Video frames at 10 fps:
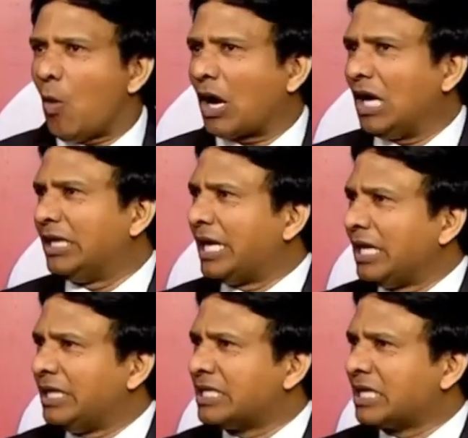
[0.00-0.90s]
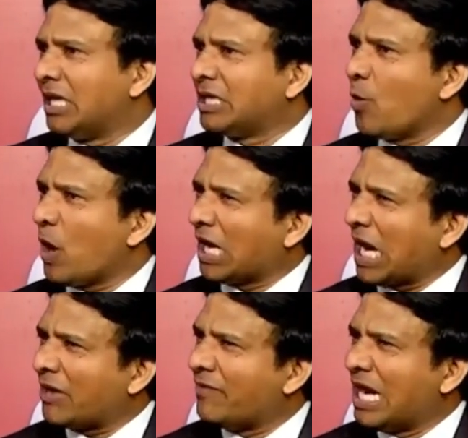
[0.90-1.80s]
ఒకళ్ళ దగ్గర తీసుకెళ్తే ఒక
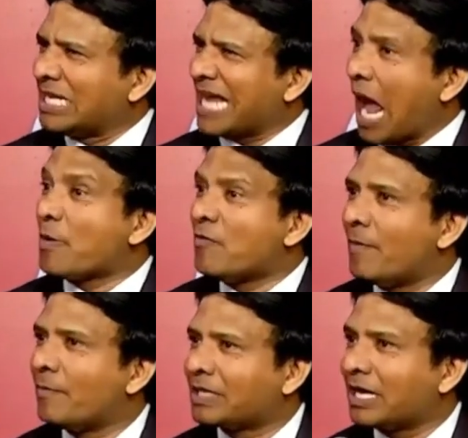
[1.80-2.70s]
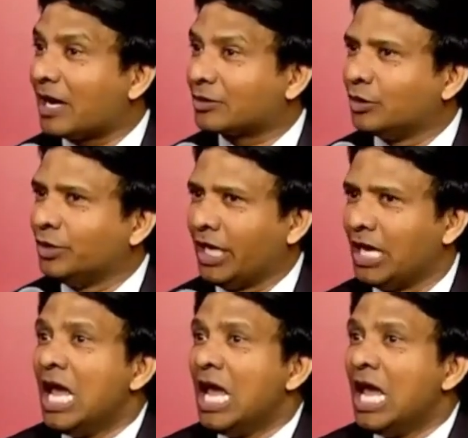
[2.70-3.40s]
రకమైన శాపం వెంటాడుతుంది